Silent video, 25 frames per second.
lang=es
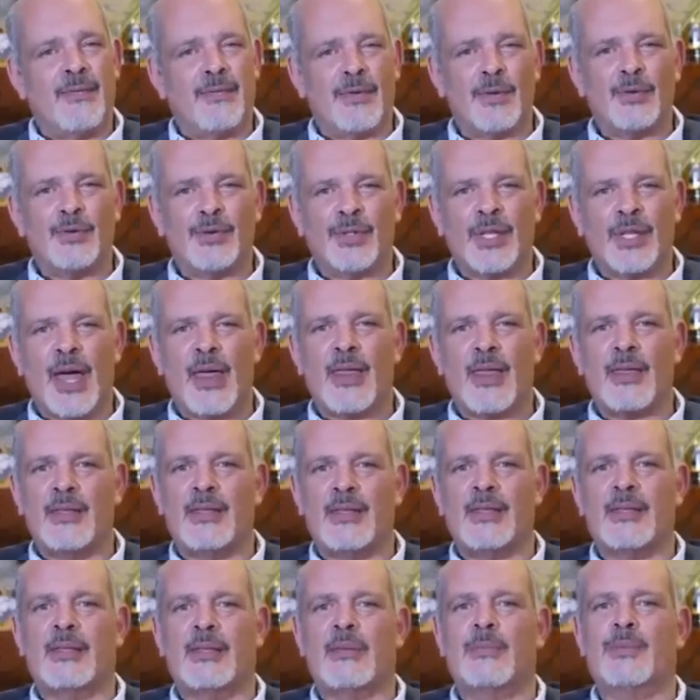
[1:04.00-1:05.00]
frustrada y
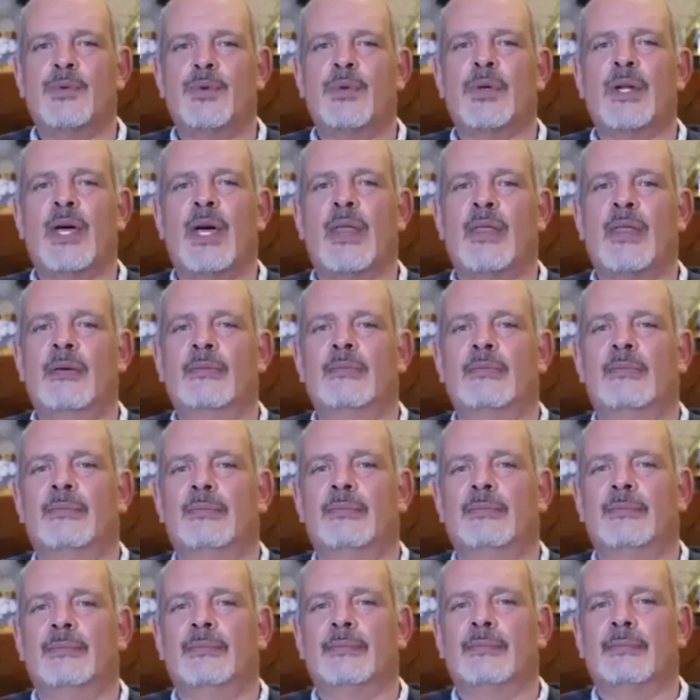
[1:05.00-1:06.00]
decepcionada.
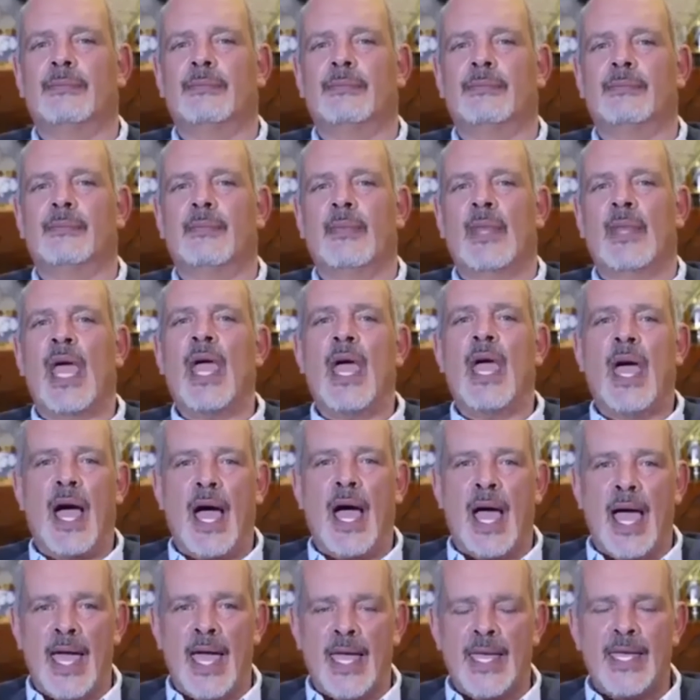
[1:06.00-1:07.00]

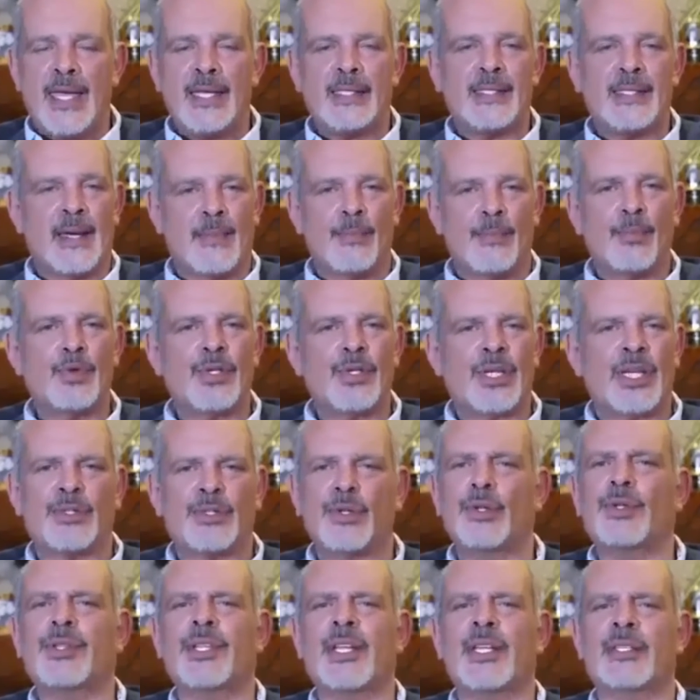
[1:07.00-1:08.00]
A ellas y a
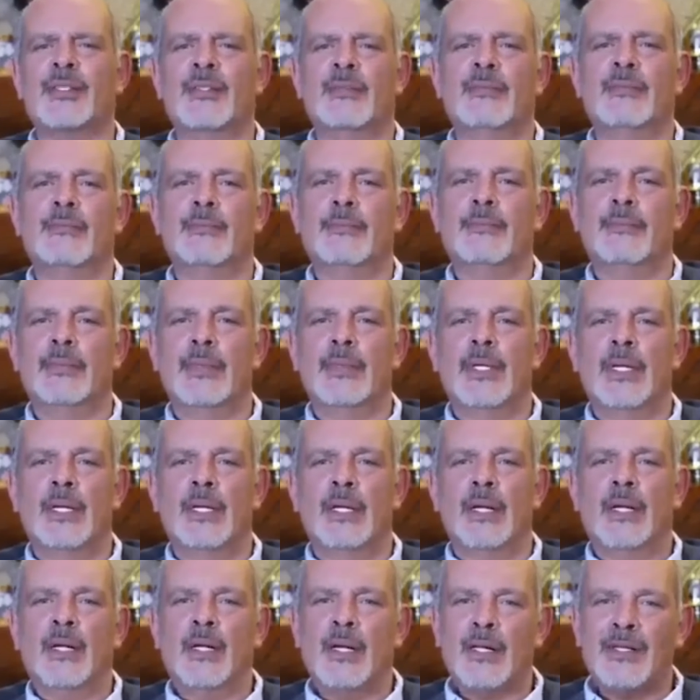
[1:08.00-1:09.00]
muchas otras
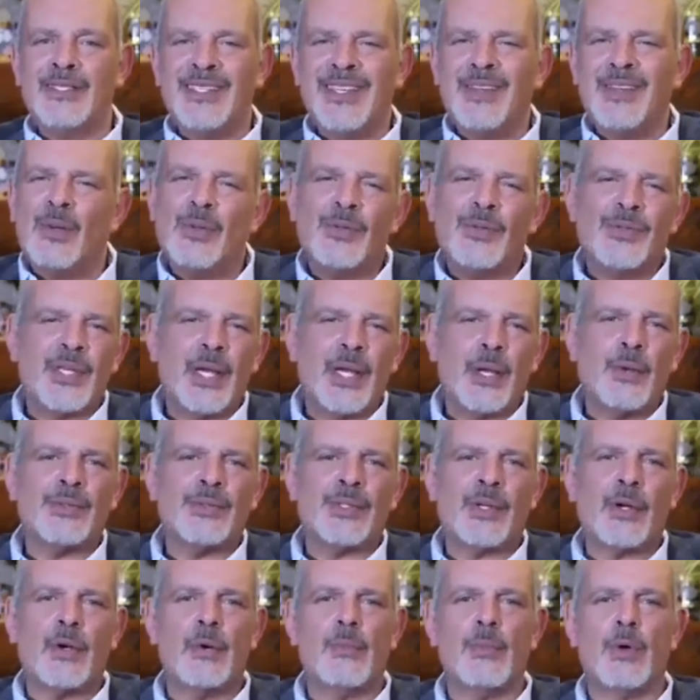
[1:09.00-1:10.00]
les di consejos
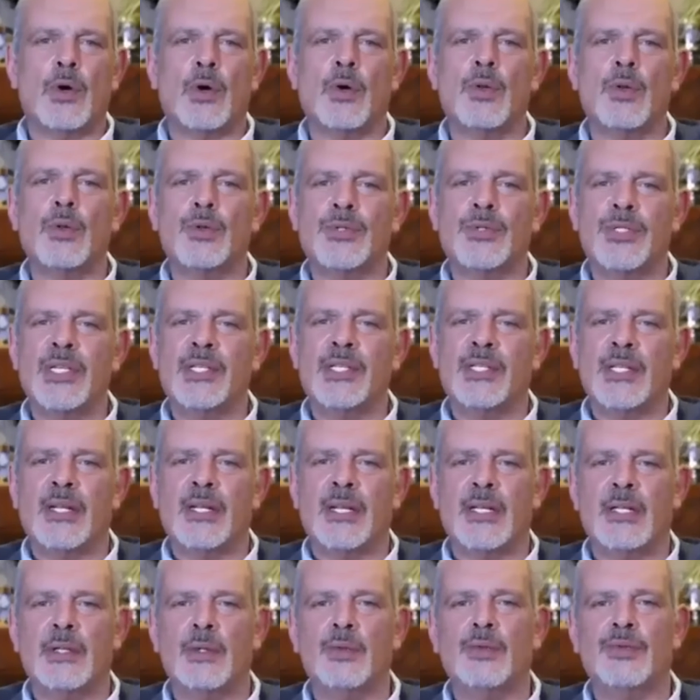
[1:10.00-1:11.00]
de cómo conducirse en
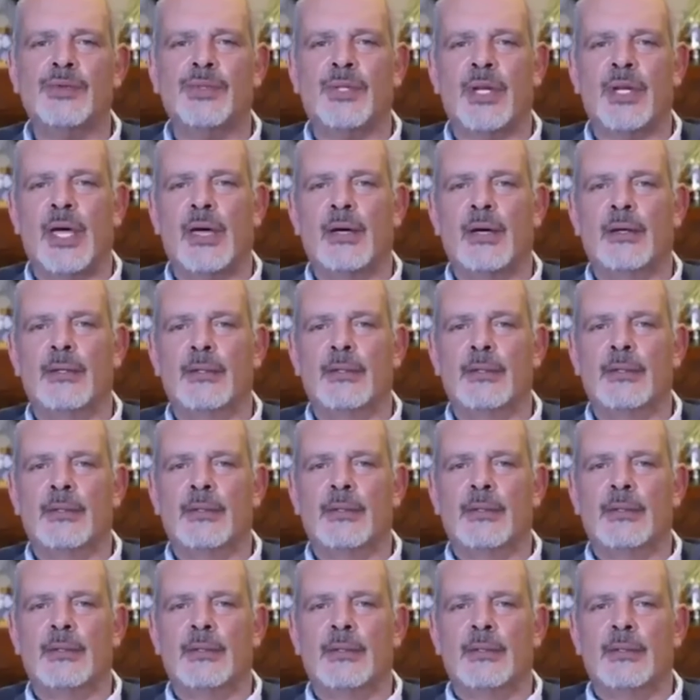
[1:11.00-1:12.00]
la industria,
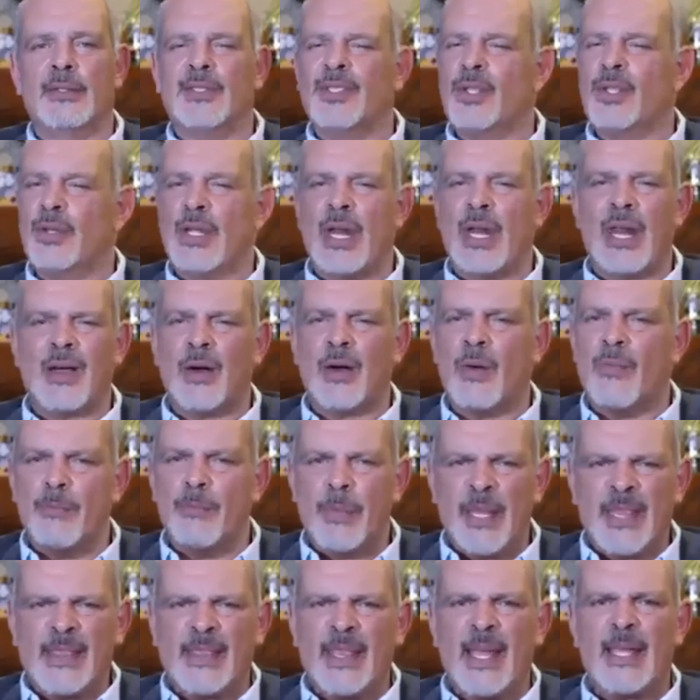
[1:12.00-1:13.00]
donde la
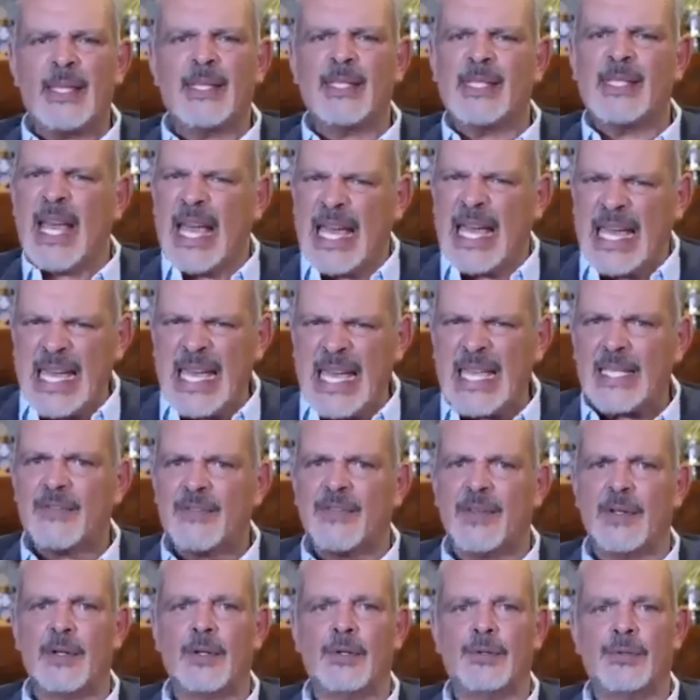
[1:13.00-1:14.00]
competencia es
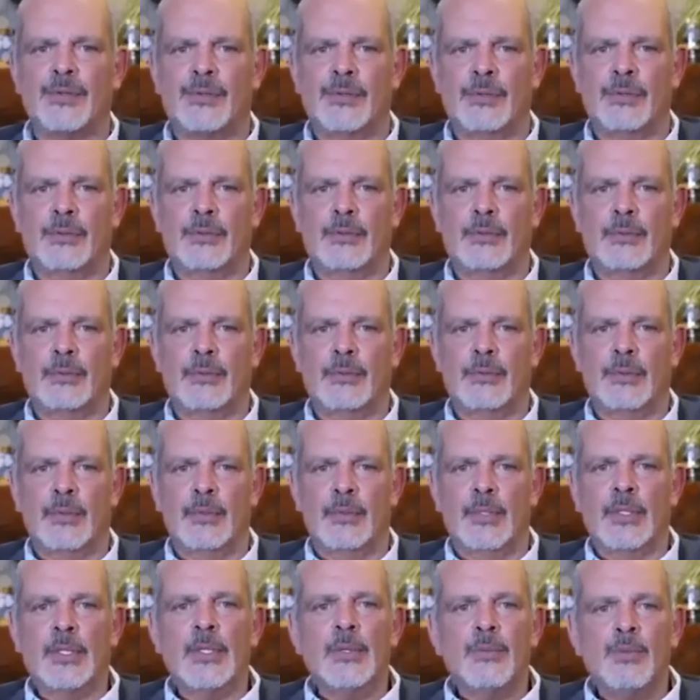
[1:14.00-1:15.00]
feroz.
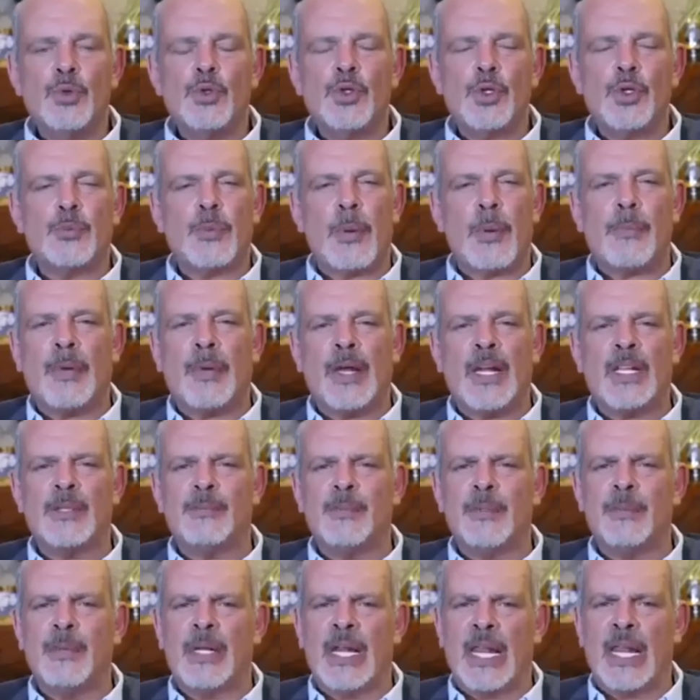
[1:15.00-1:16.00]
Muchos papeles
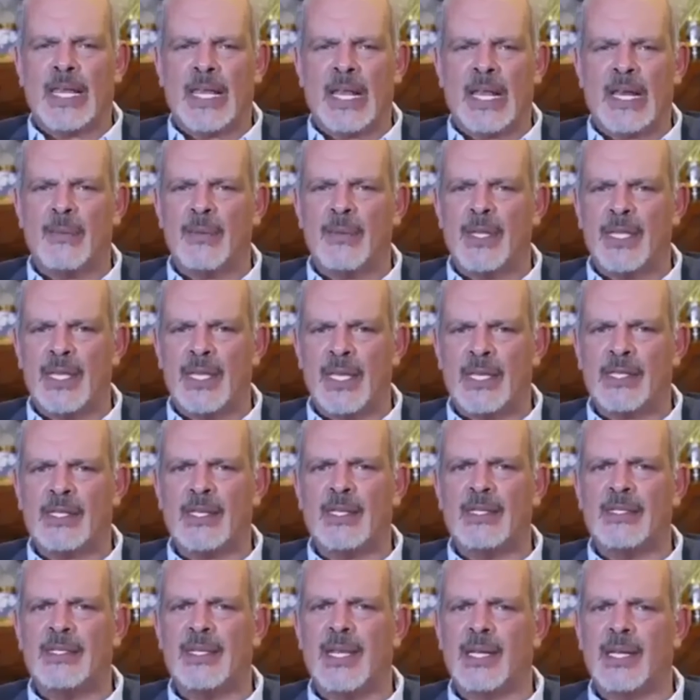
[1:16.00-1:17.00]
privilegian la belleza
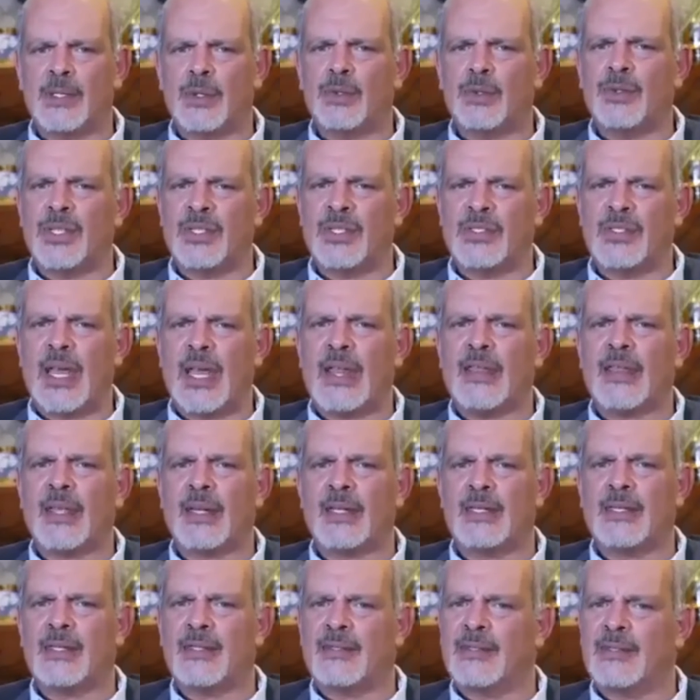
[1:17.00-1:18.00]
y ciertos
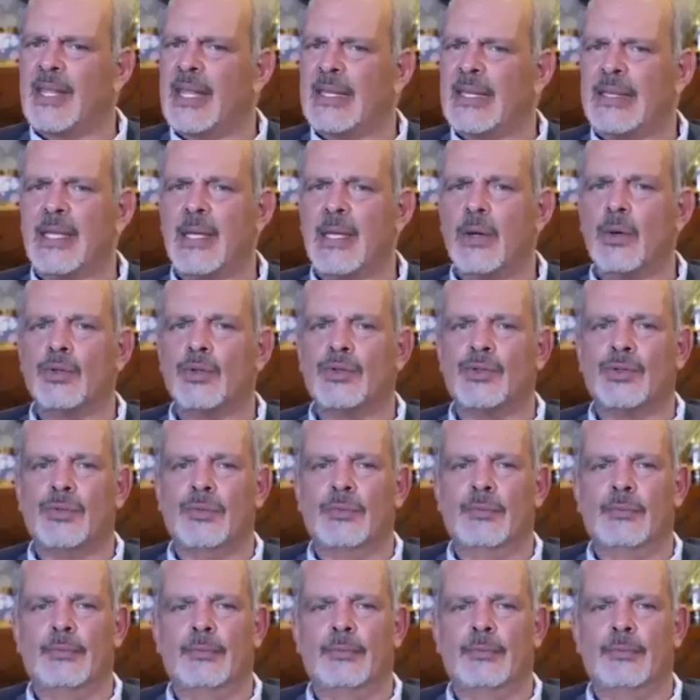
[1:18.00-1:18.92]
estándares estéticos.